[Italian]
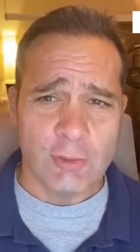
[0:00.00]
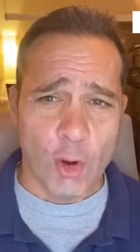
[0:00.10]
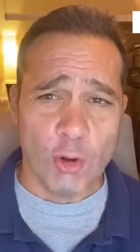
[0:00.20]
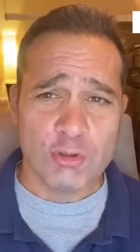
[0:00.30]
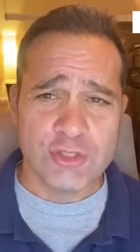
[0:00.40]

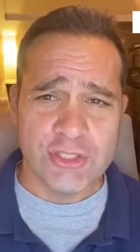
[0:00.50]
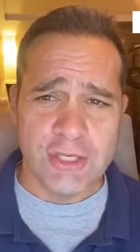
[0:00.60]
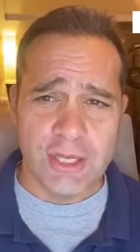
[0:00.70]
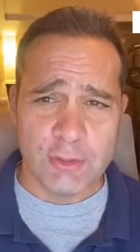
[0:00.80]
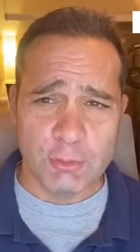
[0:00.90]

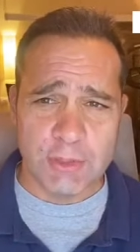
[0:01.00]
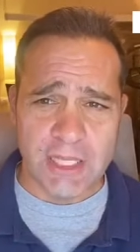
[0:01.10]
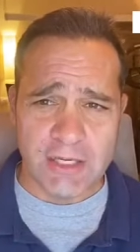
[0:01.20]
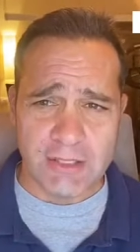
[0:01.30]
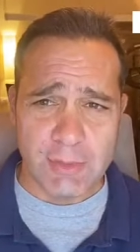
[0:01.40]
Ossia
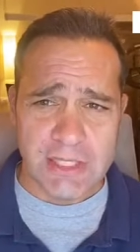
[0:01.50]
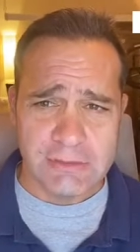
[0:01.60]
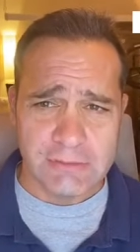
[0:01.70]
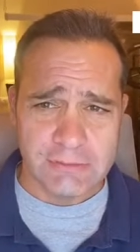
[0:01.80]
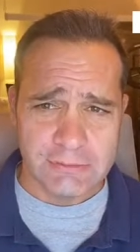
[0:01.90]
dubitare di
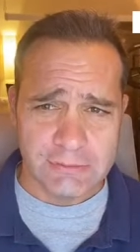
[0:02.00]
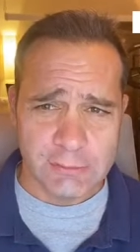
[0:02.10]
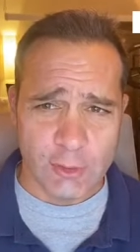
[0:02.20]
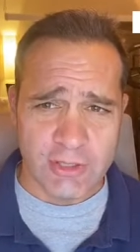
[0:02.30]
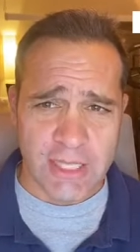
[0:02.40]
me?
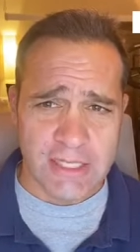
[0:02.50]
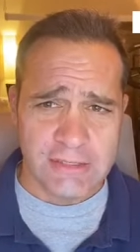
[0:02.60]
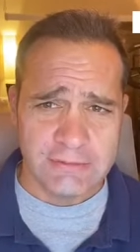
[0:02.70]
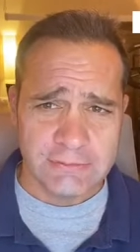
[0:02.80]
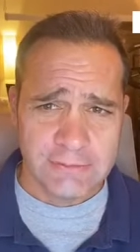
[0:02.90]

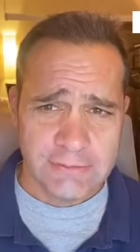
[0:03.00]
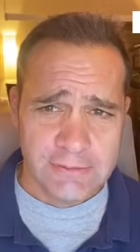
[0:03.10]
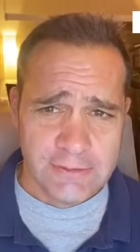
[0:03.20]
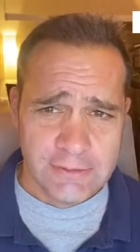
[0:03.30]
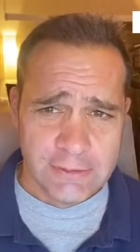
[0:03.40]
Loredana?
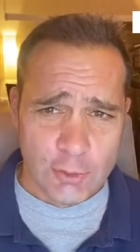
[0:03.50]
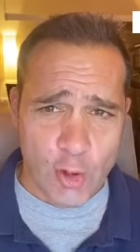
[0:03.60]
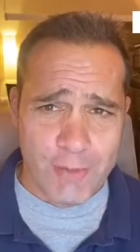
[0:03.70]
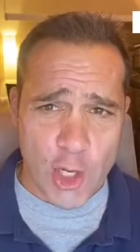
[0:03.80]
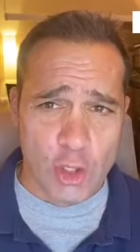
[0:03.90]

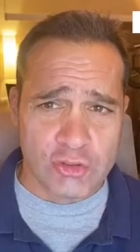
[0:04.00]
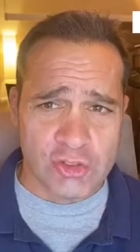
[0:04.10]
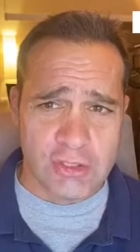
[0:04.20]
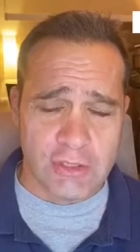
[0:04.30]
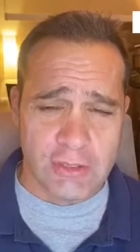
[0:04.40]
Come
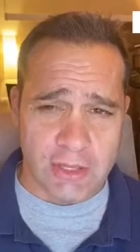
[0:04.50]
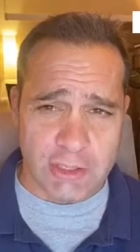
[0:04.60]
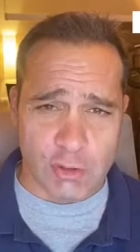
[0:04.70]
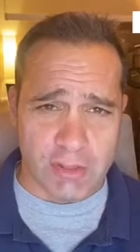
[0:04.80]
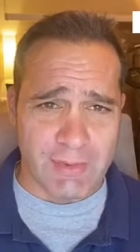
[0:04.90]
ossi,
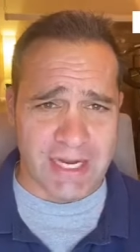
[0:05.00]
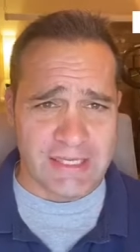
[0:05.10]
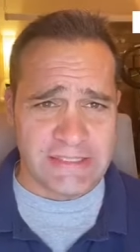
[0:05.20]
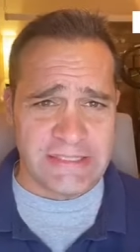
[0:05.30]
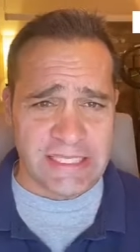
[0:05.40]
adesso
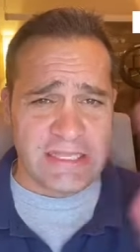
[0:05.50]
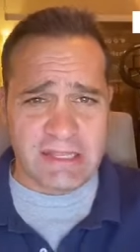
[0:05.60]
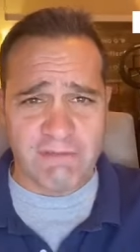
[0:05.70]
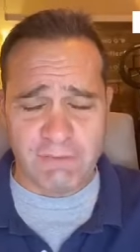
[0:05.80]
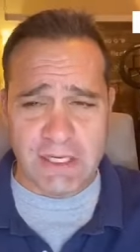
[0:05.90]
rimarrai
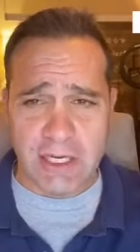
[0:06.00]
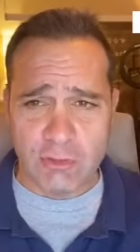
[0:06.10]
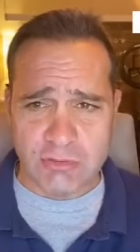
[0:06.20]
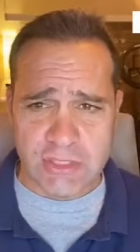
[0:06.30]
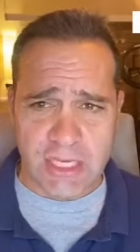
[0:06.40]
zitta finché
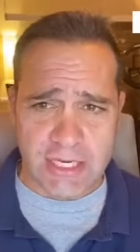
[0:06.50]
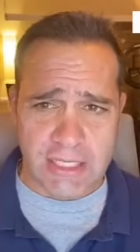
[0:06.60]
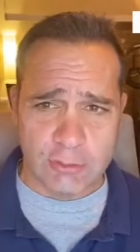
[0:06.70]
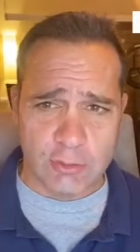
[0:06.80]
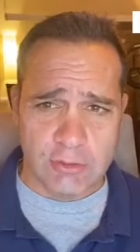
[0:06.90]
non sia
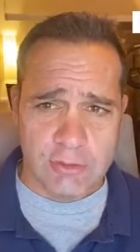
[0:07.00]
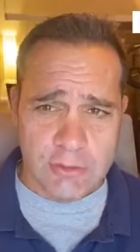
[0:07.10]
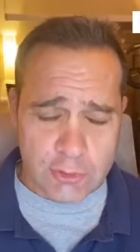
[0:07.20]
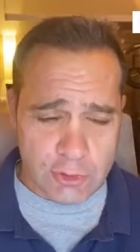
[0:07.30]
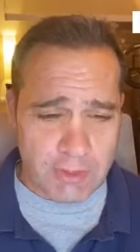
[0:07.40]
nato
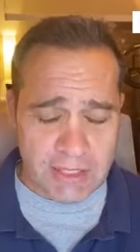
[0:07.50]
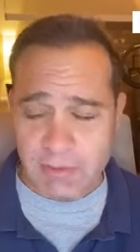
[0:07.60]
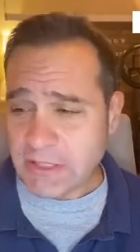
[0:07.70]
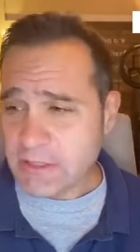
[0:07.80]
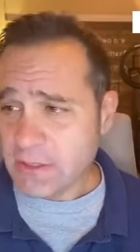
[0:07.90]
Giovanni
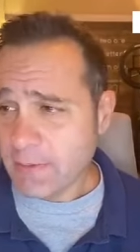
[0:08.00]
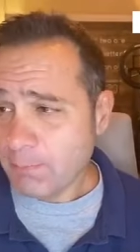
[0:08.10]
Battista.